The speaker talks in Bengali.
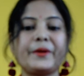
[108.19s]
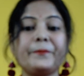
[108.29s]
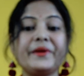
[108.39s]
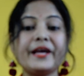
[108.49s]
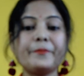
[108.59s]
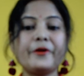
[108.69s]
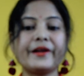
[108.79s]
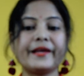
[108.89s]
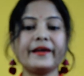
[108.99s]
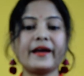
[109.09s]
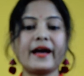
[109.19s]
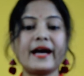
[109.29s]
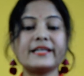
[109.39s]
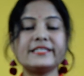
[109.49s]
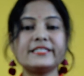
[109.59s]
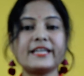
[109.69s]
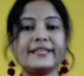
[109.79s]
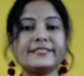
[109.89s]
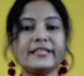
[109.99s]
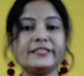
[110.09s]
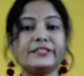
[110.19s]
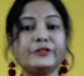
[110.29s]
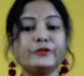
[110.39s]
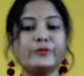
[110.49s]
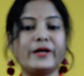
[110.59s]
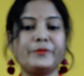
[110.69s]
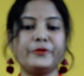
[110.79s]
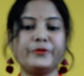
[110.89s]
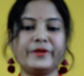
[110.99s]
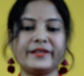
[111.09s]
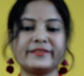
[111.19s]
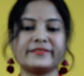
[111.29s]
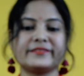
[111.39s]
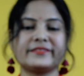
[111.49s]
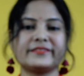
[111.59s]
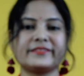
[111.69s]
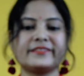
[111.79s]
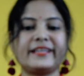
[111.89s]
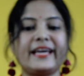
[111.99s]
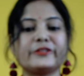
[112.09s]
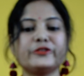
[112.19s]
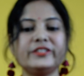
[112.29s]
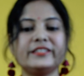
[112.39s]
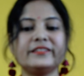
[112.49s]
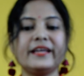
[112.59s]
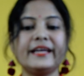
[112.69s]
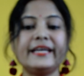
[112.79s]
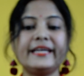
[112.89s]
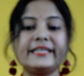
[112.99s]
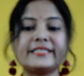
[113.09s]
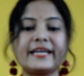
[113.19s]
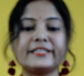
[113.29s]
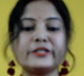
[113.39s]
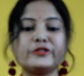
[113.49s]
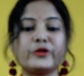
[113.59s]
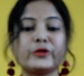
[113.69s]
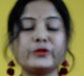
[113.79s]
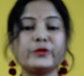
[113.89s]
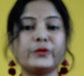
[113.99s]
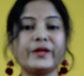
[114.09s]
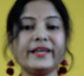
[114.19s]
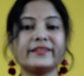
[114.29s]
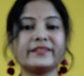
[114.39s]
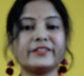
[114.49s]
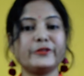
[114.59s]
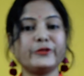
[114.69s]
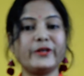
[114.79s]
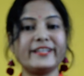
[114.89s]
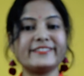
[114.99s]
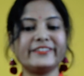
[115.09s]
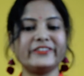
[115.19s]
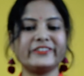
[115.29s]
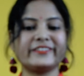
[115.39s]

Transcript: বিয়ের পরে আজ এই শাড়িটা দ্বিতীয়বার পরবে এতদিন এই শাড়িটা যত্ন করে তোলা ছিল